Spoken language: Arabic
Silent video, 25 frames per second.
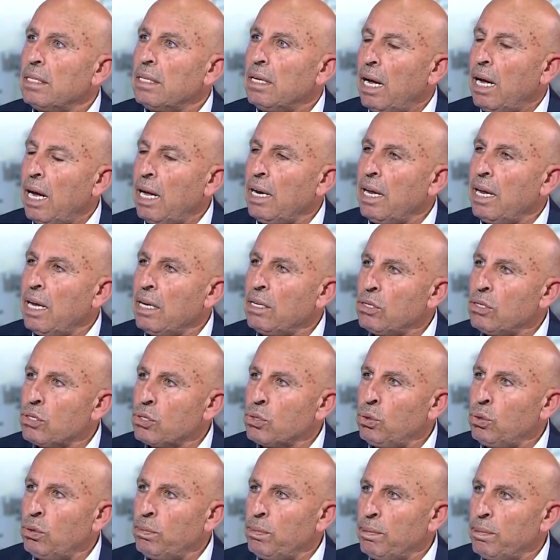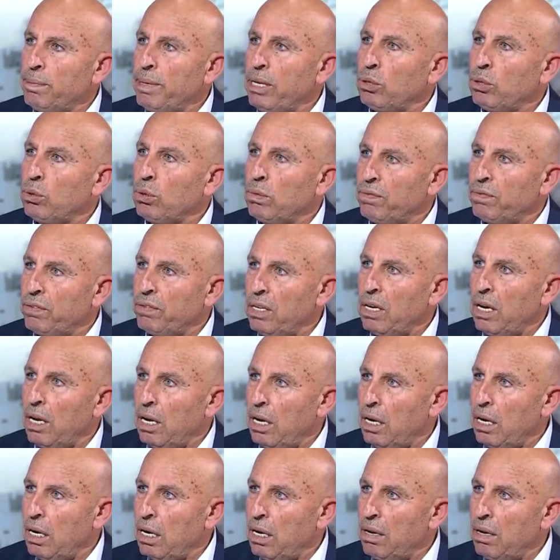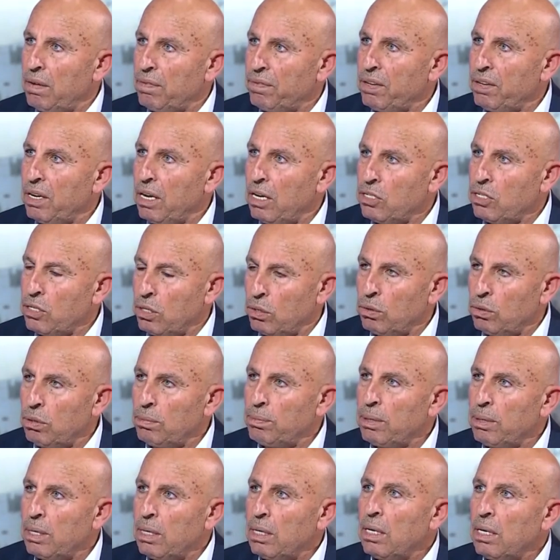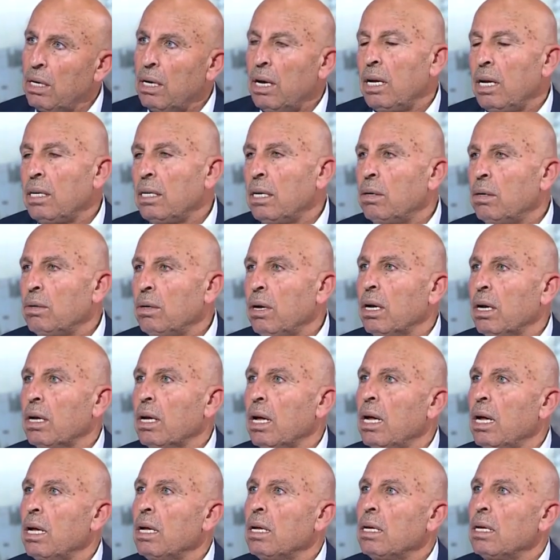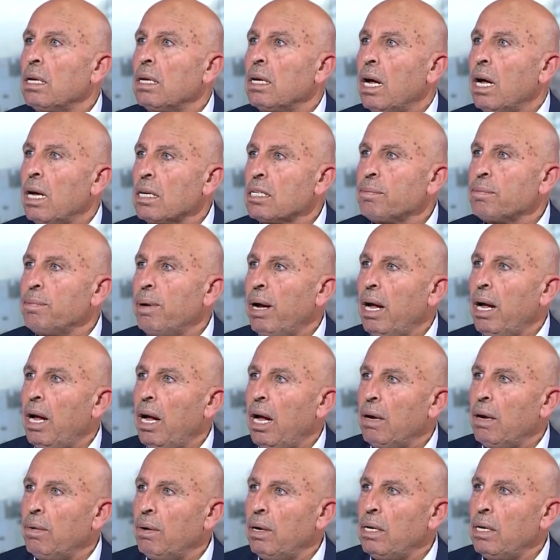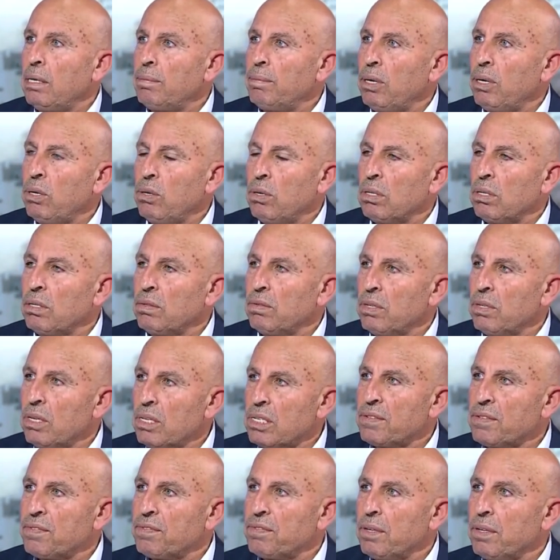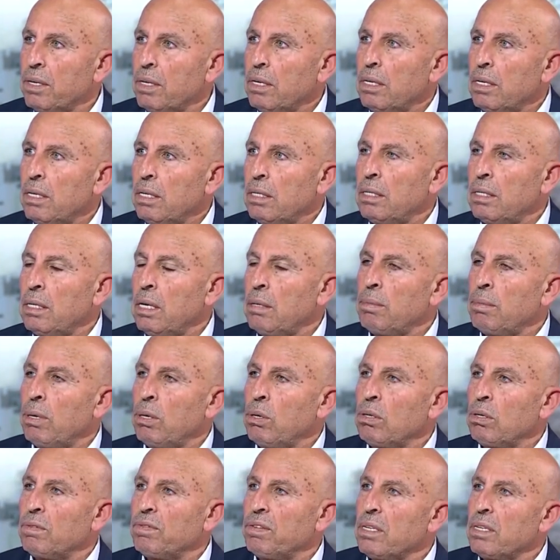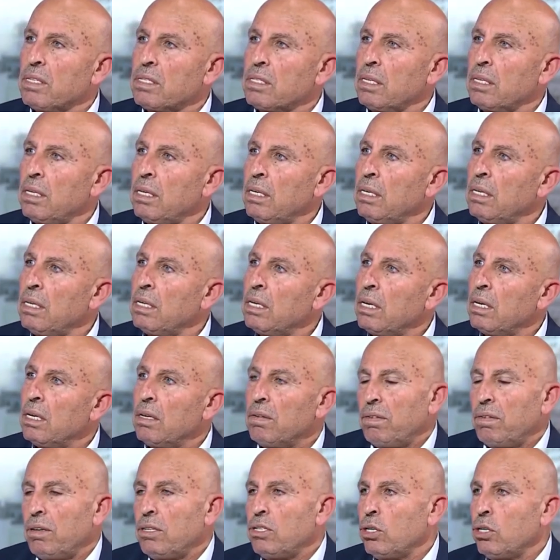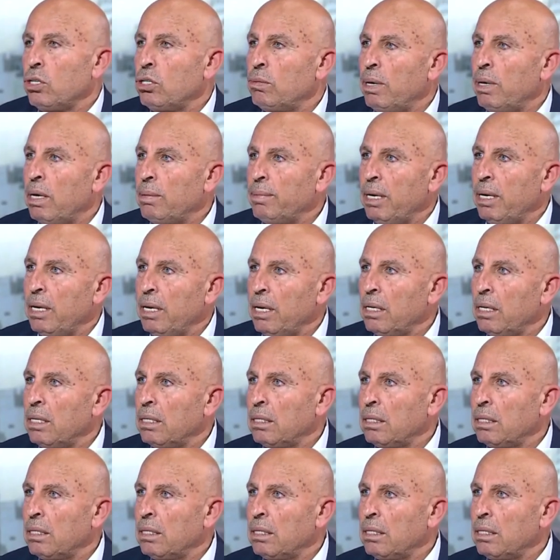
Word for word: على النزوح من بيته في في الجنوب لأن هناك أصبح حوالي مليون ونصف 2 مليون فلسطيني في الجنوب عمليا م.